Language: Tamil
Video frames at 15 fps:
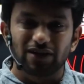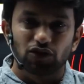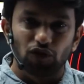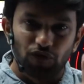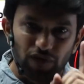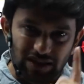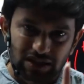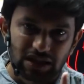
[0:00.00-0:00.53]
ஸோ
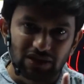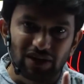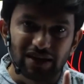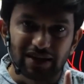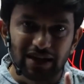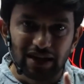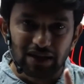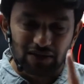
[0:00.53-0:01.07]
ஃபஸ்ட்டு
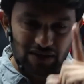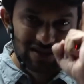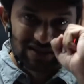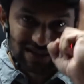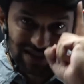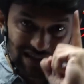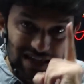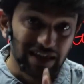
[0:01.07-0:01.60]
வந்து
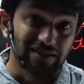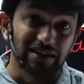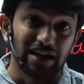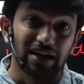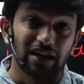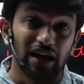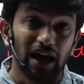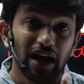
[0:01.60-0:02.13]
சீரியஸா
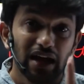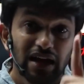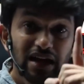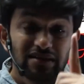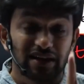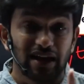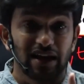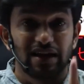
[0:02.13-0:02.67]
இருங்க
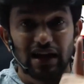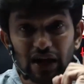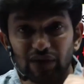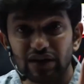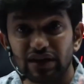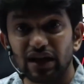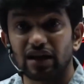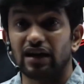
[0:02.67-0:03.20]
சரியா நீங்கள்
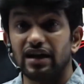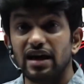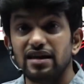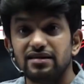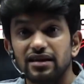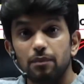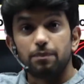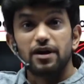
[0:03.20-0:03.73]
வந்து
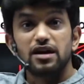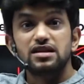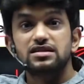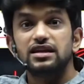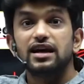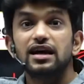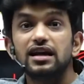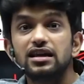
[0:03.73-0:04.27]
கடைசியில் படித்து
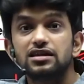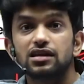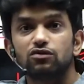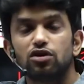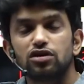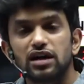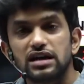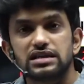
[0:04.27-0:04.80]

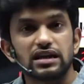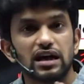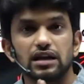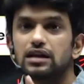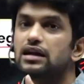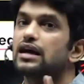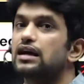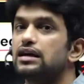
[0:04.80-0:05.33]
கிழிச்சிருவோம்னு நினைச்சீங்கன்னா அது
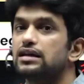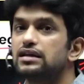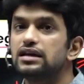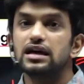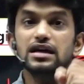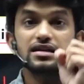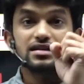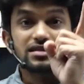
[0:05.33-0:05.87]
நடக்காது
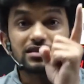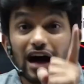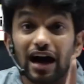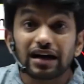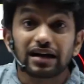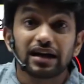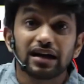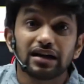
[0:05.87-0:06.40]

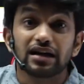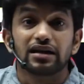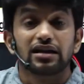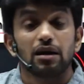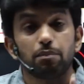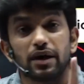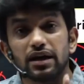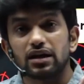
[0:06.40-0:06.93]
ஸ்டார்டிங்ல இருந்தே
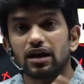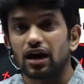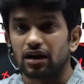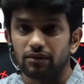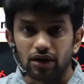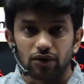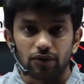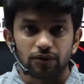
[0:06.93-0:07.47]
படிக்க
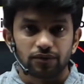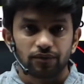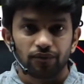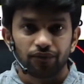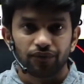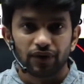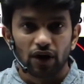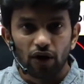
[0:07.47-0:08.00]
ஆரம்பிக்கணும்
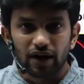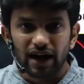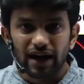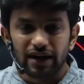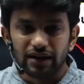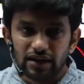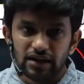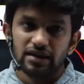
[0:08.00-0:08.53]
ஓகே
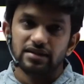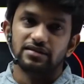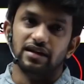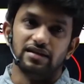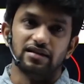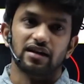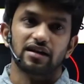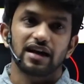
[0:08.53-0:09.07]
சரி
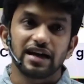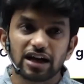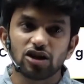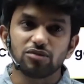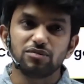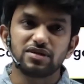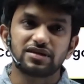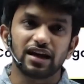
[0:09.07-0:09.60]
சார் ரெண்டாவது
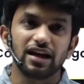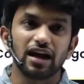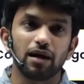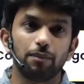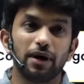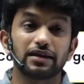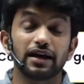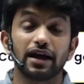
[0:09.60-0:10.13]
மிஸ்டேக் நீங்கள்
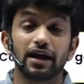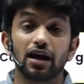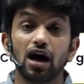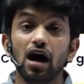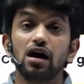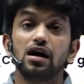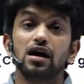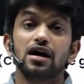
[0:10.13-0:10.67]
பார்த்தீங்கன்னா
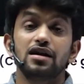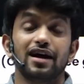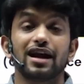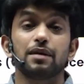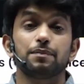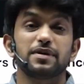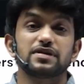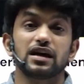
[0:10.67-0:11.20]
நிறைய
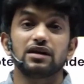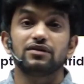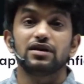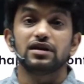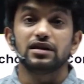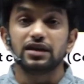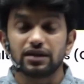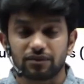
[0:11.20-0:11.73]
பசங்க
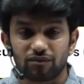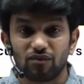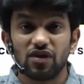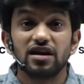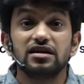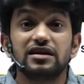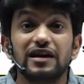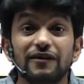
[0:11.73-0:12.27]
வந்து
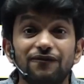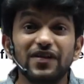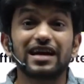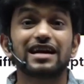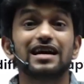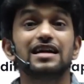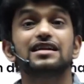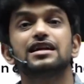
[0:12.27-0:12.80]

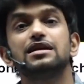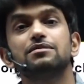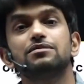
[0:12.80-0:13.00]
டிஃபிகல்ட்டி